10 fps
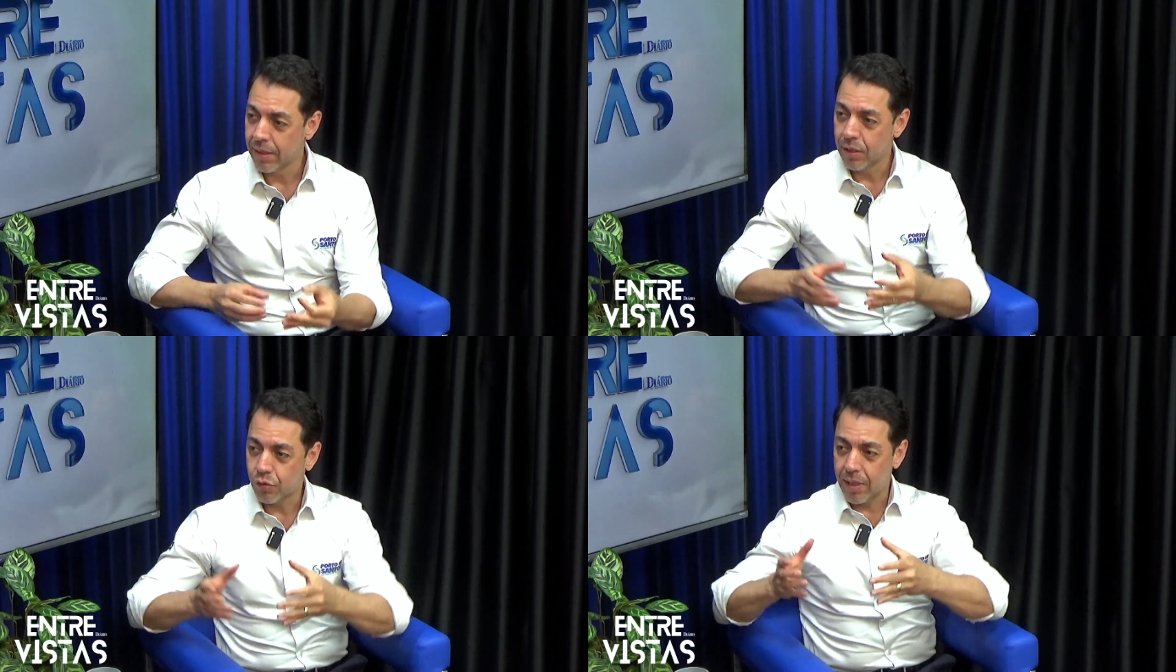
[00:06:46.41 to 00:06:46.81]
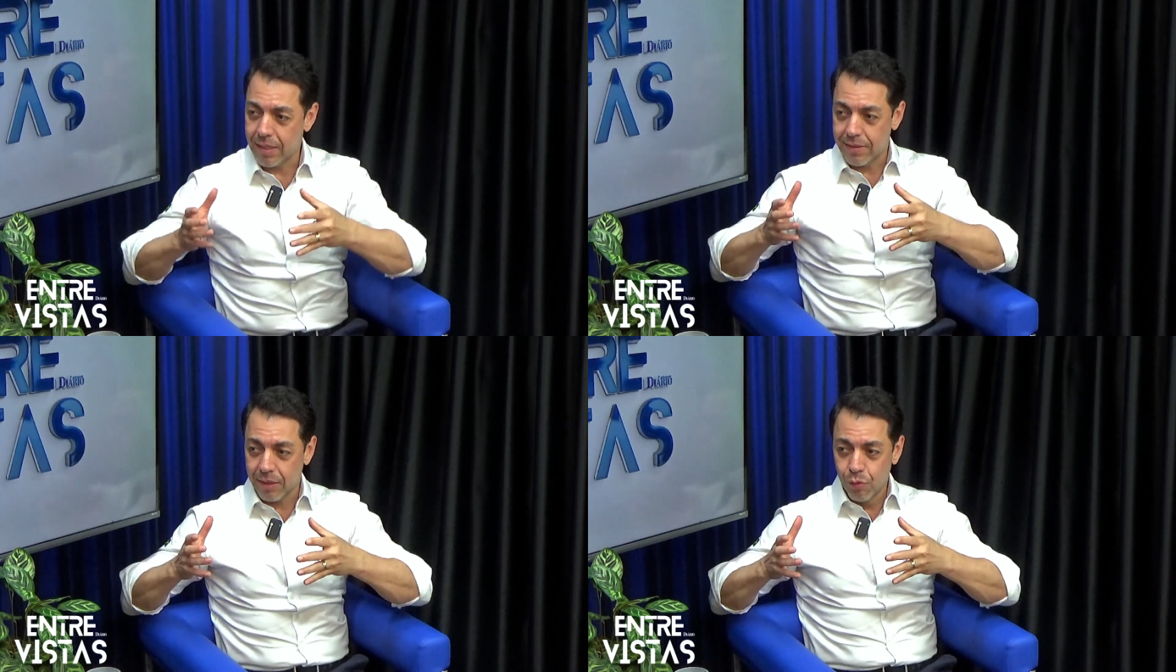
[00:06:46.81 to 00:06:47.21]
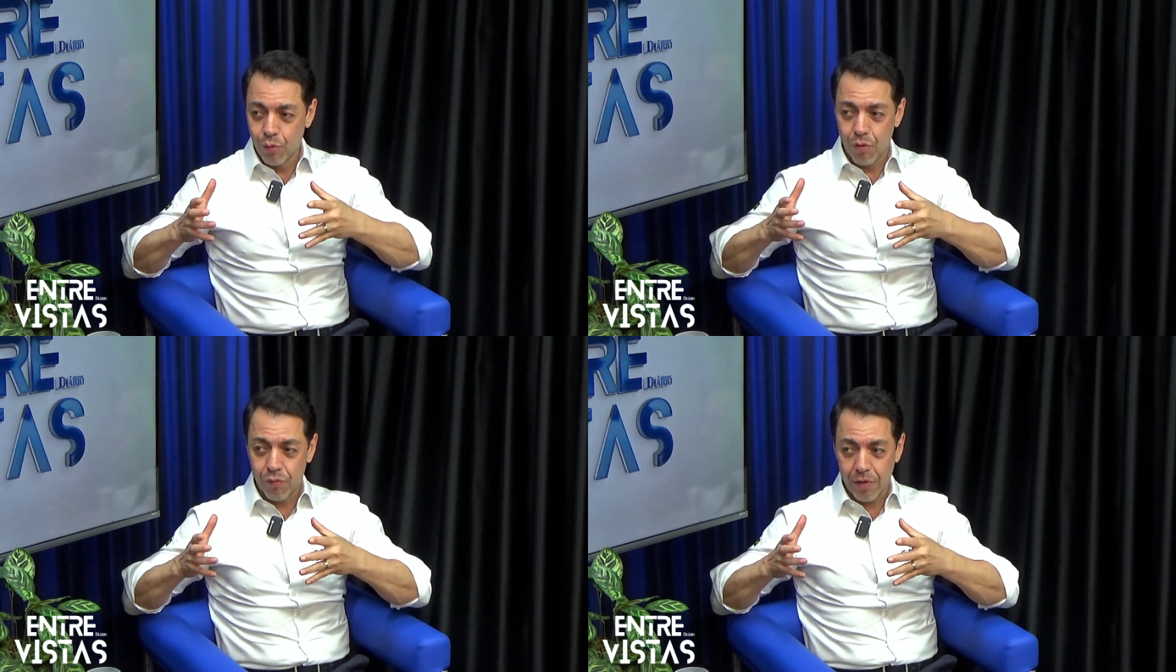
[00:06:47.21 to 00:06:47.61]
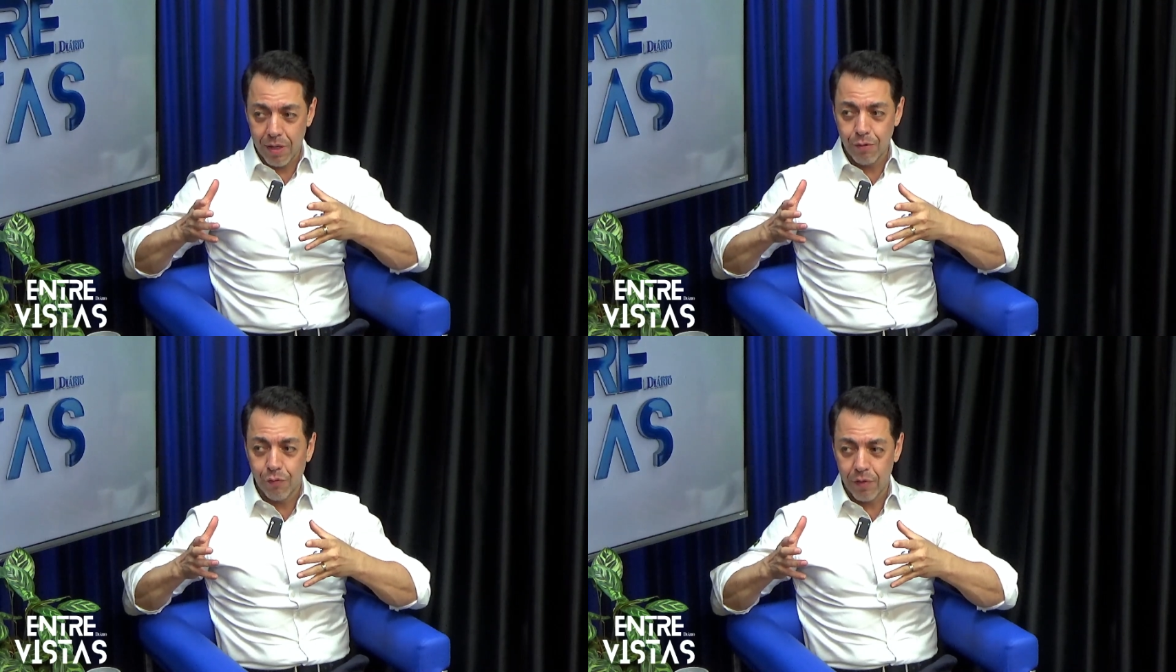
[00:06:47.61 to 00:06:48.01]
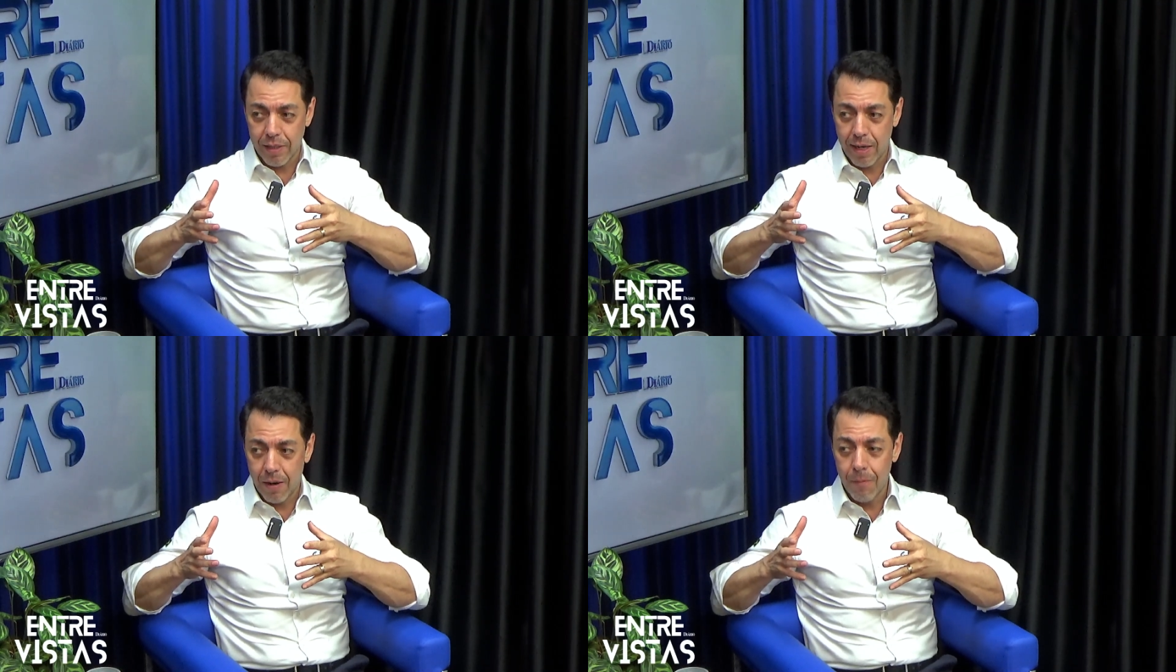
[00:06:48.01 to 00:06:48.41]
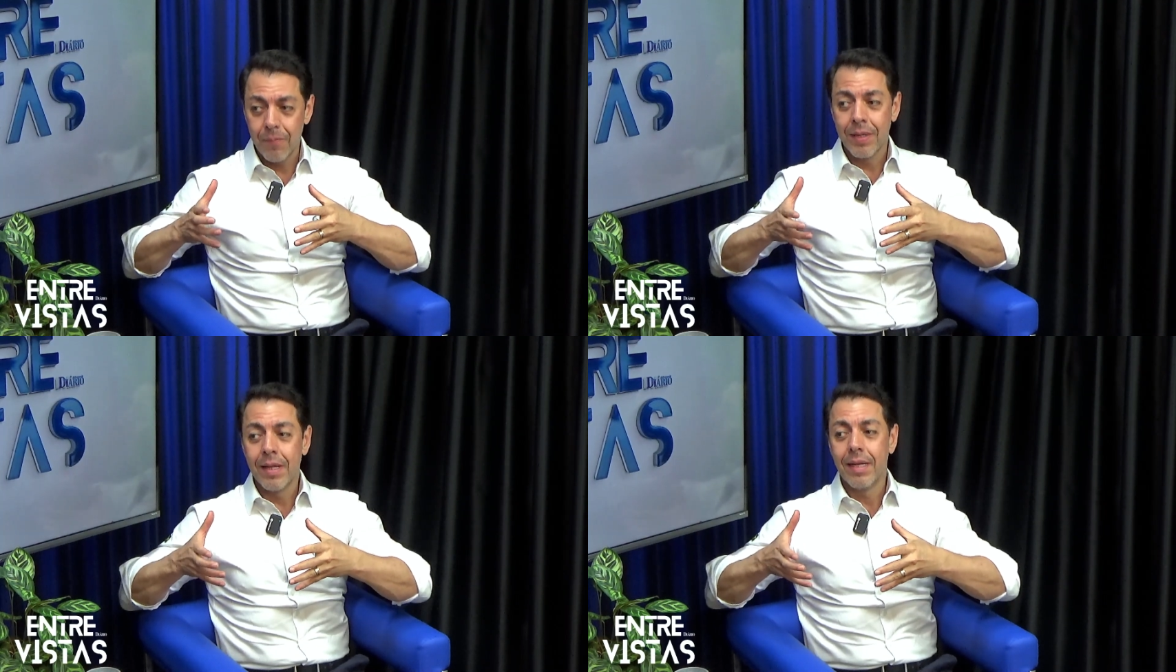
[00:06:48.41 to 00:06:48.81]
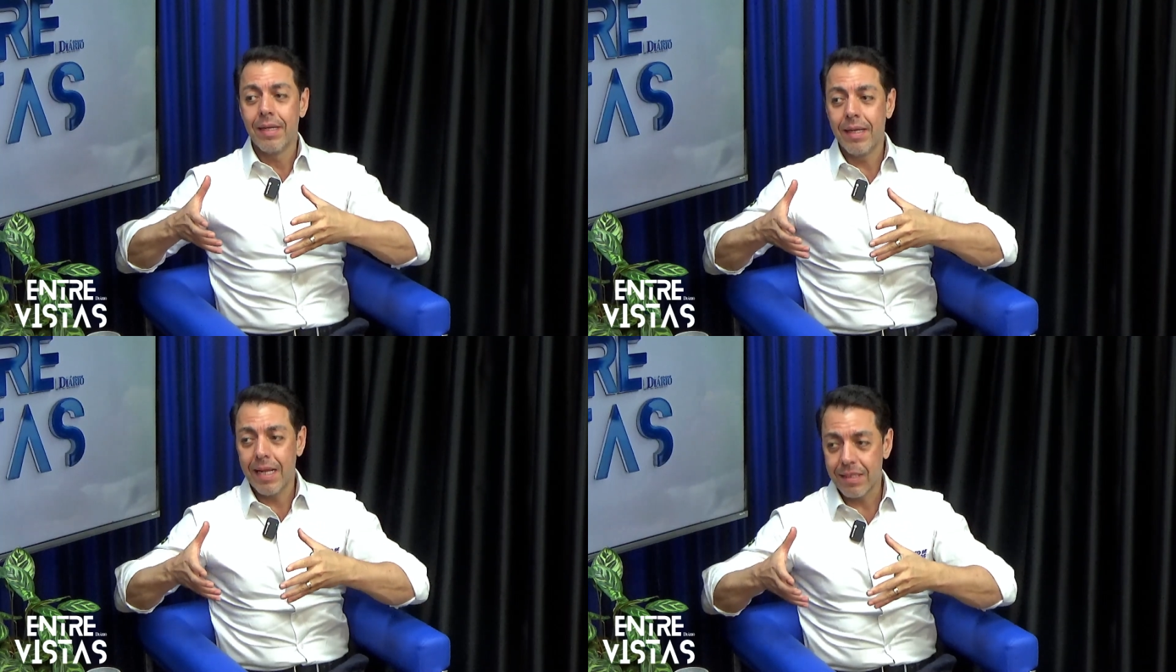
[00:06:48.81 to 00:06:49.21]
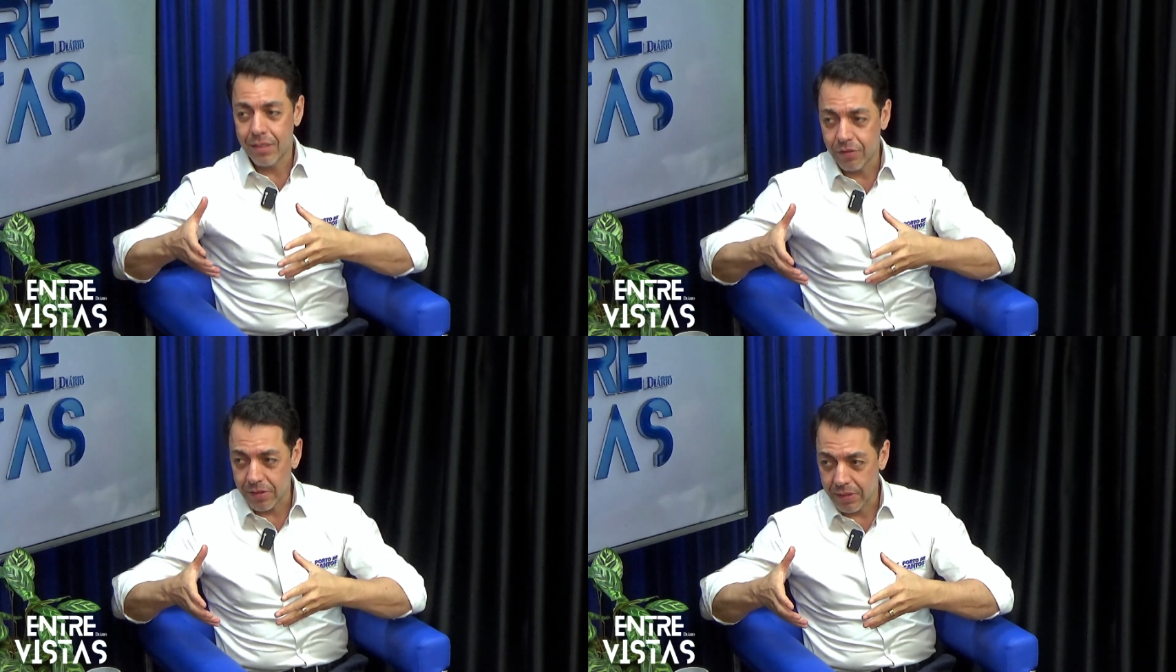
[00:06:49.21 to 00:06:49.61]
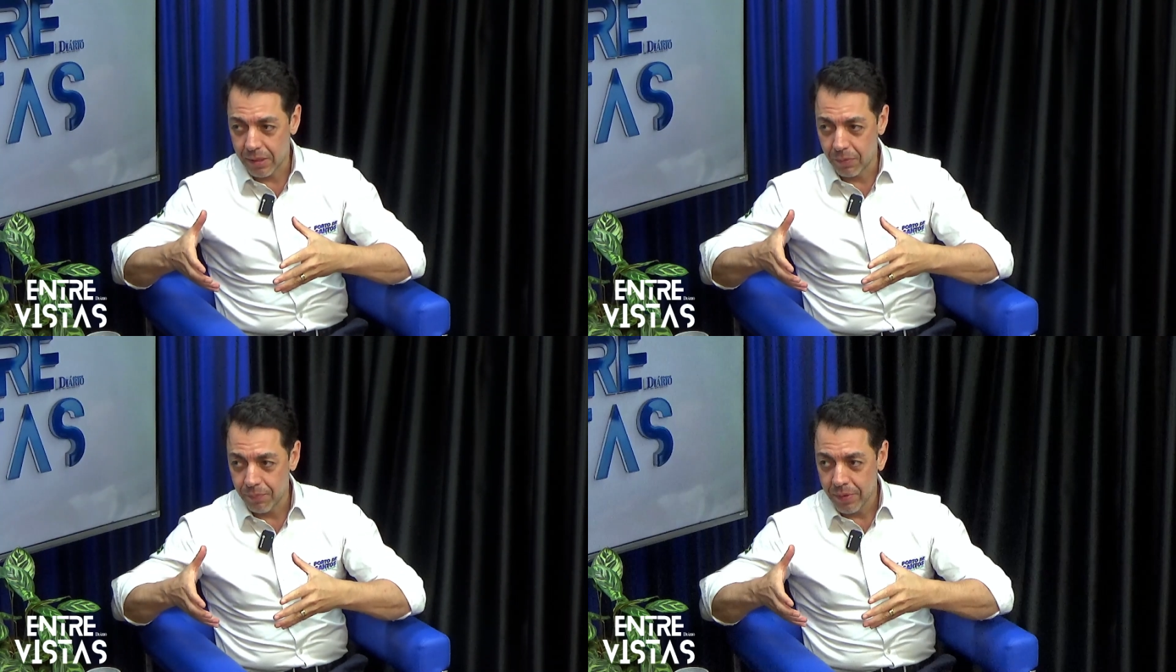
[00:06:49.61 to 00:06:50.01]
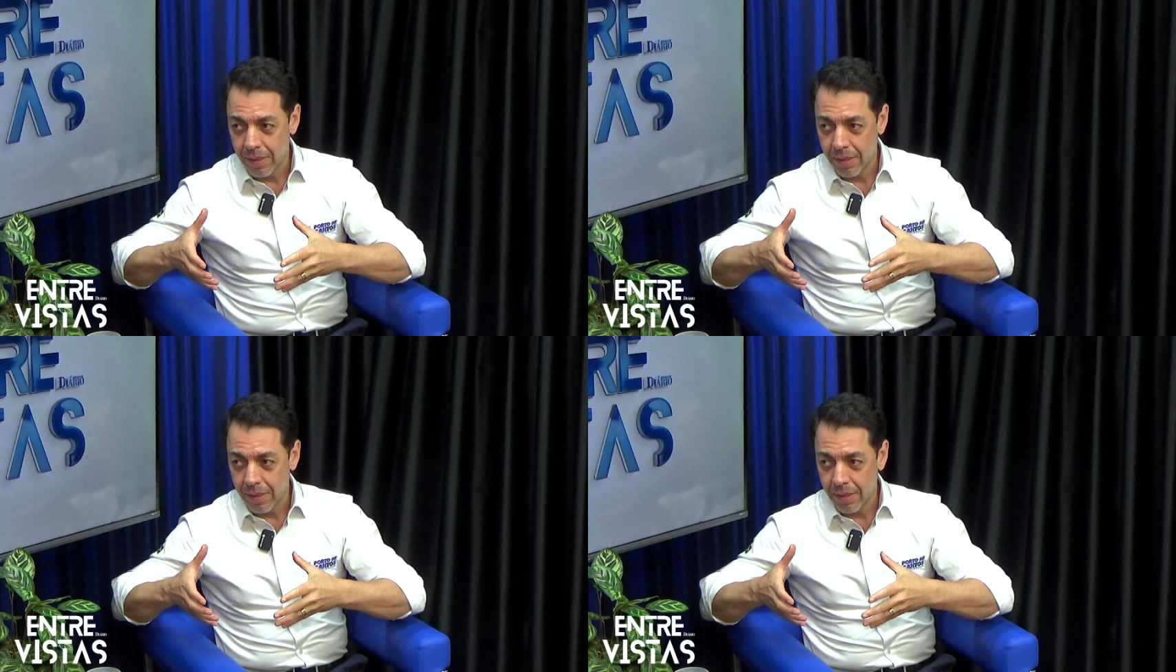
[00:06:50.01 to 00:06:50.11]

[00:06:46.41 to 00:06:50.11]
Isso quer dizer que o governo federal, nessa gestão,